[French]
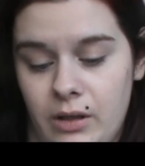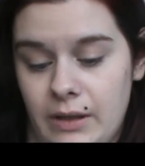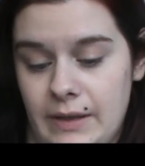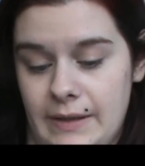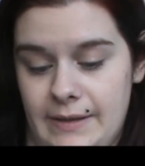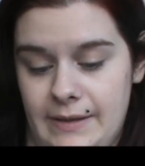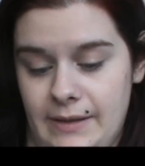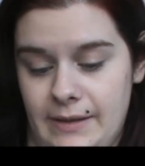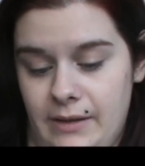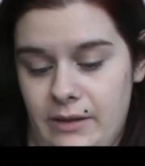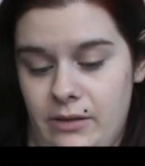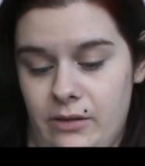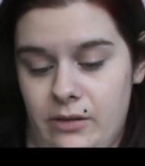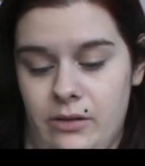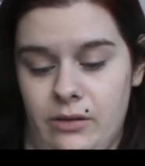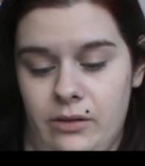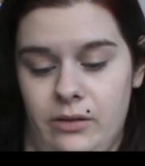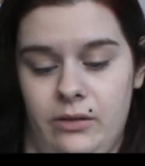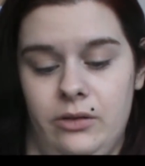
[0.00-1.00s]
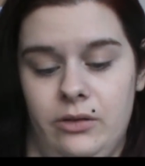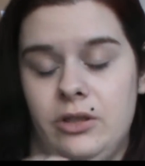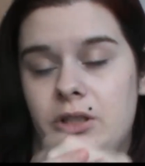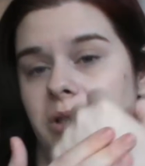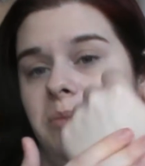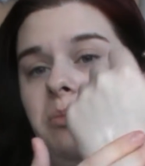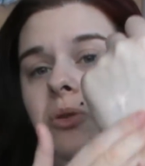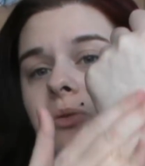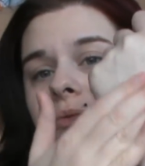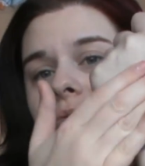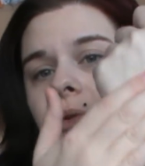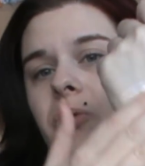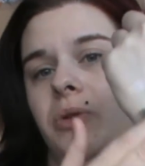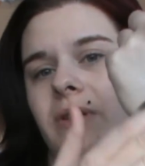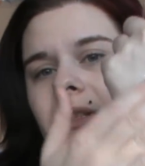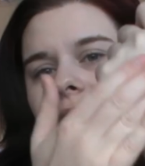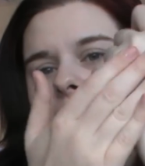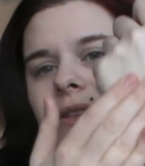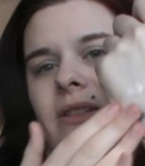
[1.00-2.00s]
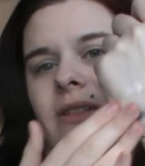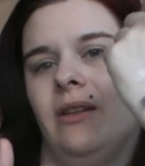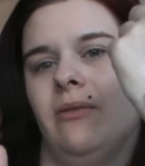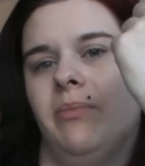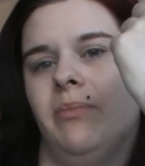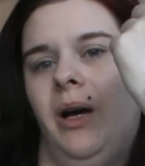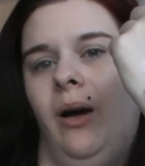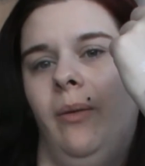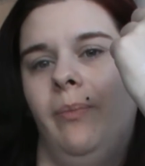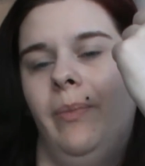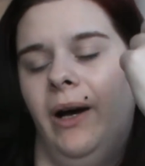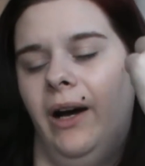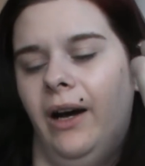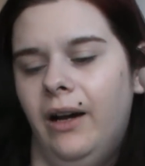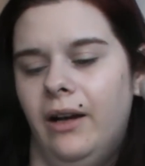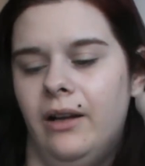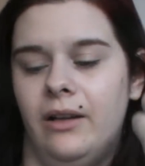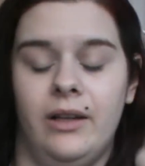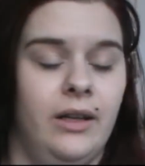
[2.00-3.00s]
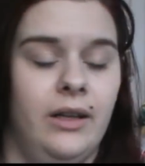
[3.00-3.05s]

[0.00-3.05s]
C'est... chez euh, sais pas frotter, ça ne part pas.